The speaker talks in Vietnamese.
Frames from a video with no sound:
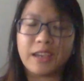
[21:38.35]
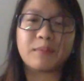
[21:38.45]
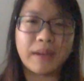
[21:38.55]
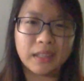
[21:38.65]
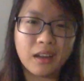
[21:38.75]

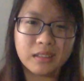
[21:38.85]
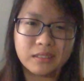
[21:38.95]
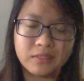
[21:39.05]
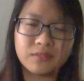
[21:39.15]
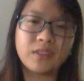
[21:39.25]
hiện bản
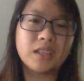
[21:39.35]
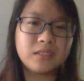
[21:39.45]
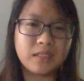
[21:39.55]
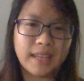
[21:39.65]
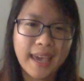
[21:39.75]
thân
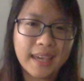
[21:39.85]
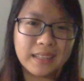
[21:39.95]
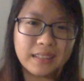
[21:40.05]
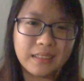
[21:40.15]
với người khác